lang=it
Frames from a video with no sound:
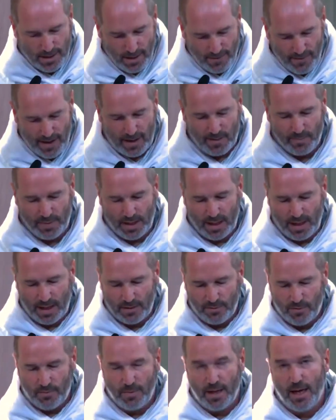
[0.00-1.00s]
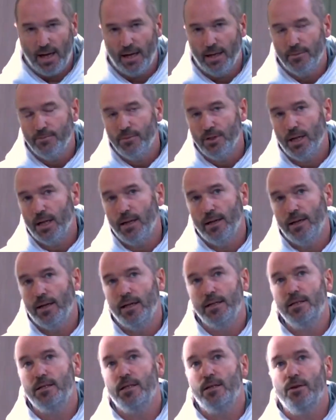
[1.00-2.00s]
di aver pregato male, cioè
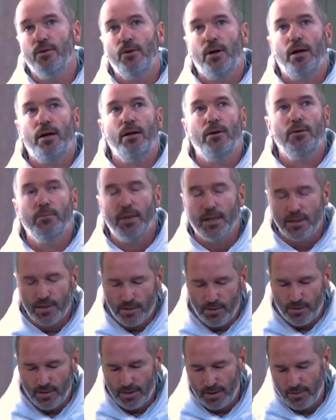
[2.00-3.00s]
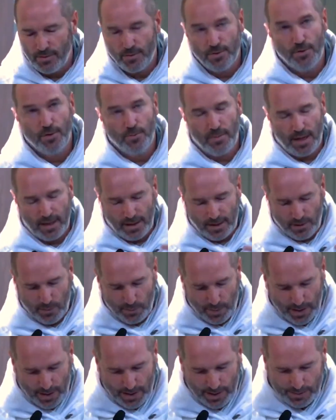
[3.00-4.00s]
è il Signore che non mi ascolta, non sono io male
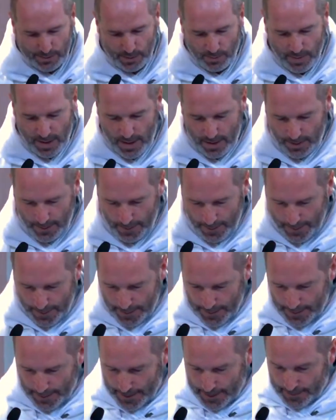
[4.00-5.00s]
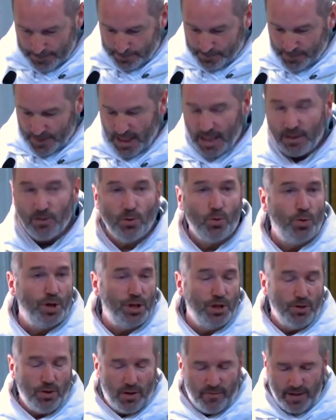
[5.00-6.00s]
che ho pregato male, no? Ed io
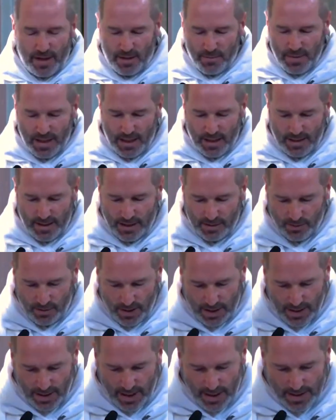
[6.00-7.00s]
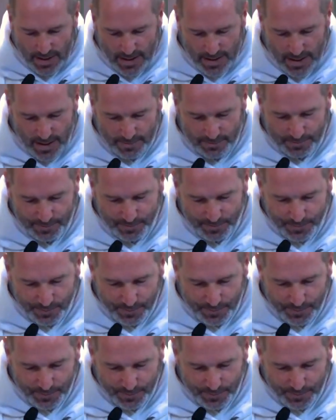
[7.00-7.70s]
quindi non aver meritato la grazia.